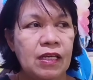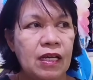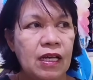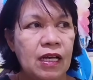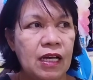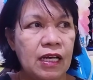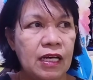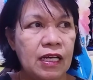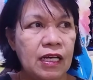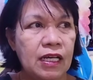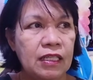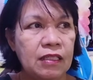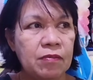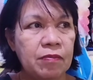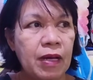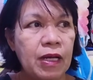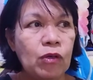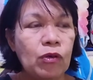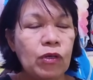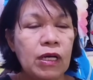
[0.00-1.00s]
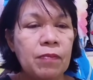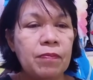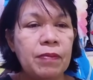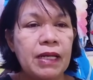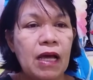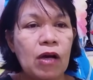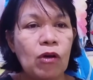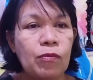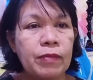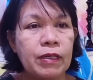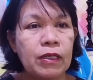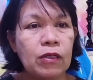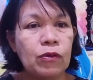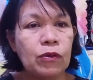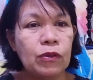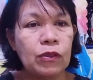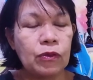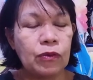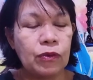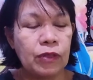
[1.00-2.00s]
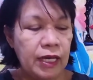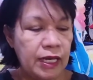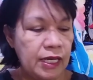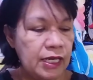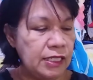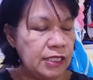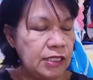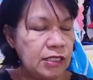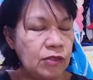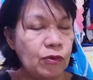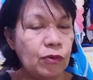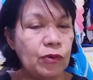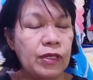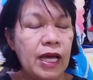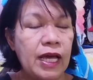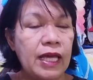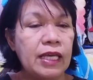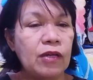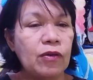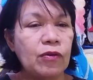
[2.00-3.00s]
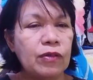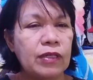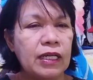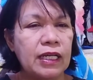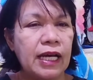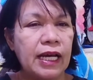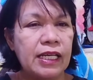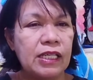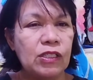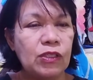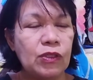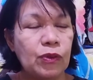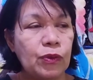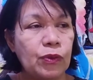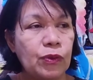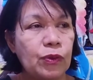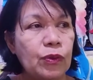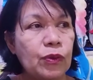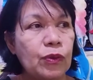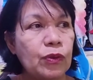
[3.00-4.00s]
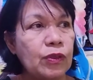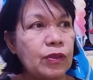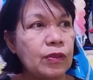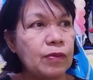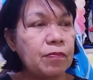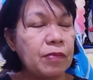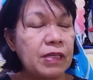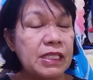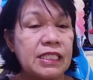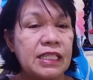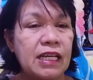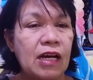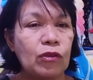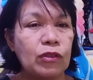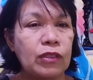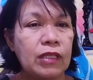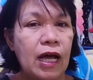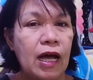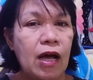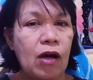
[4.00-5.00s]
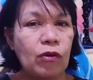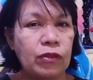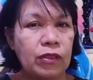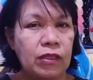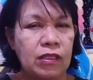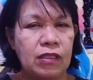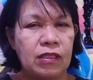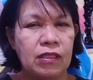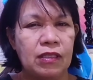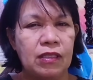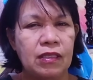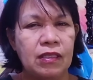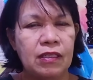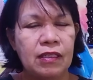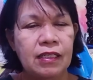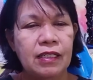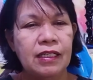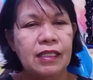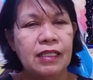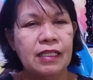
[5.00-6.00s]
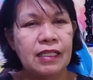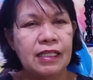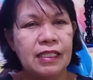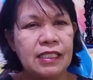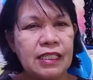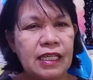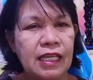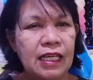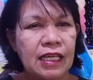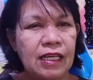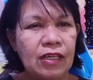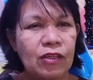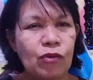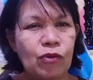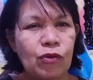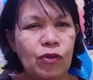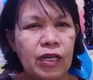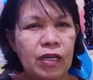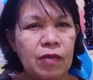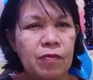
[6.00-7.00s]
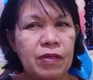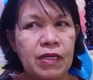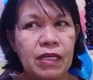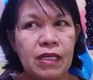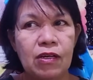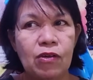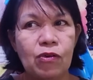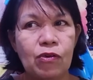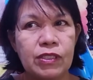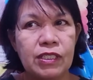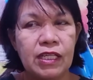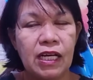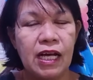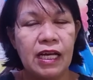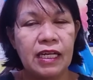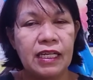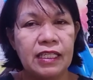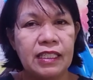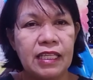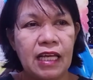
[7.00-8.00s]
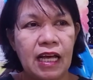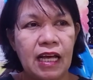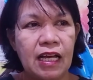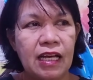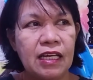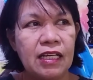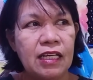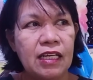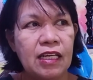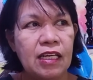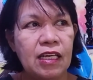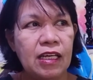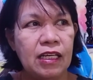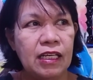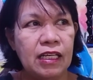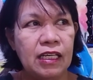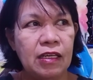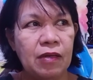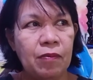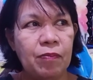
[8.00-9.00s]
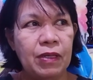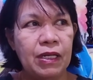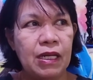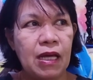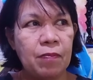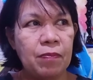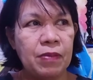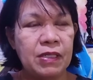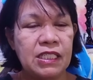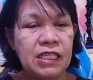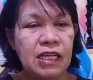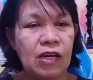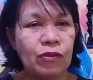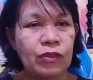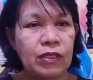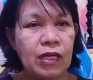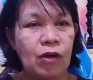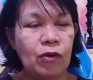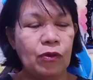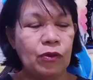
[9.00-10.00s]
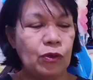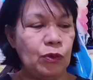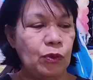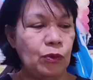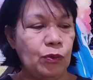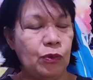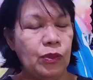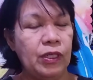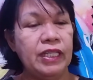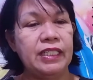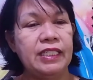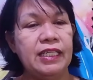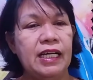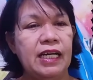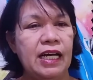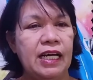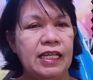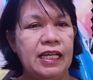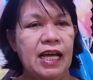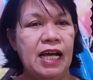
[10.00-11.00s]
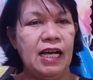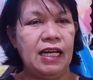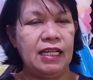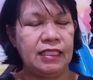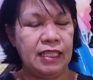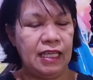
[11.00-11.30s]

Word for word: At bago nga pala ako magluto guys, unahin ko na guys yung pa-shout out kasi yung kaibigan ko sa Canada, eh, pinapa-shout out yung kanyang anak.